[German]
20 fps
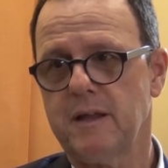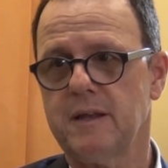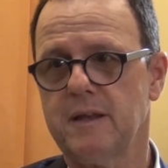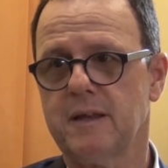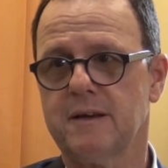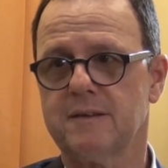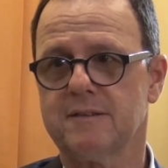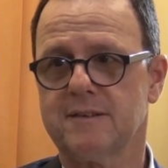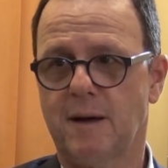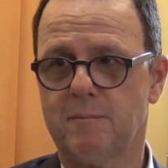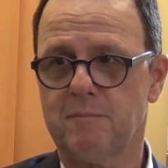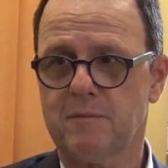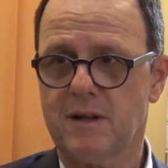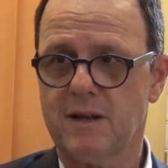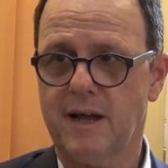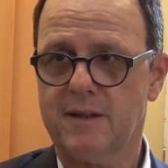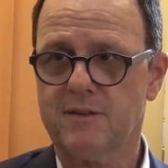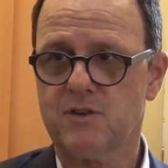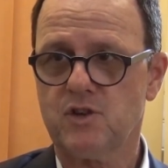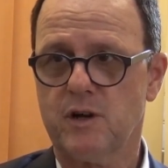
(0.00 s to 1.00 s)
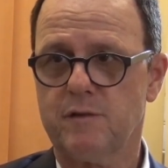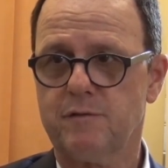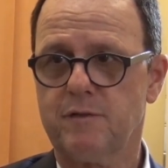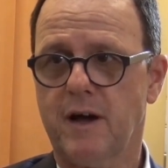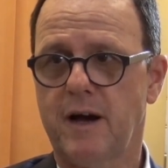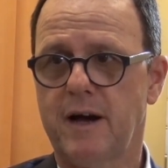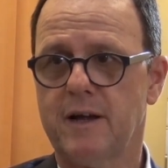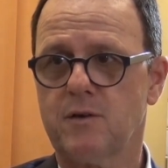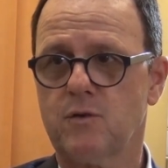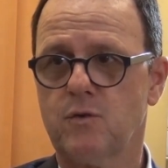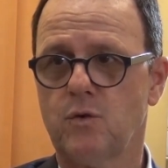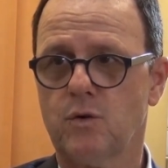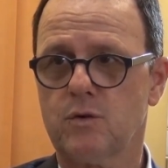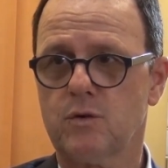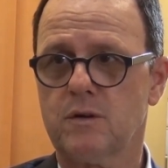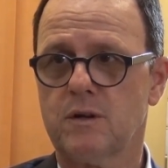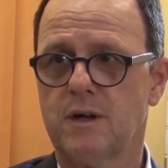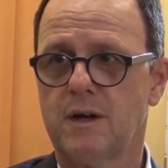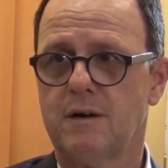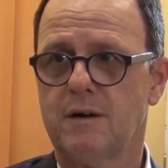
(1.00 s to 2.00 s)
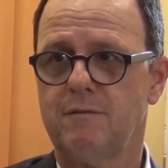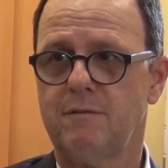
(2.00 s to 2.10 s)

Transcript: in die gesamte Landschaft reinguckt,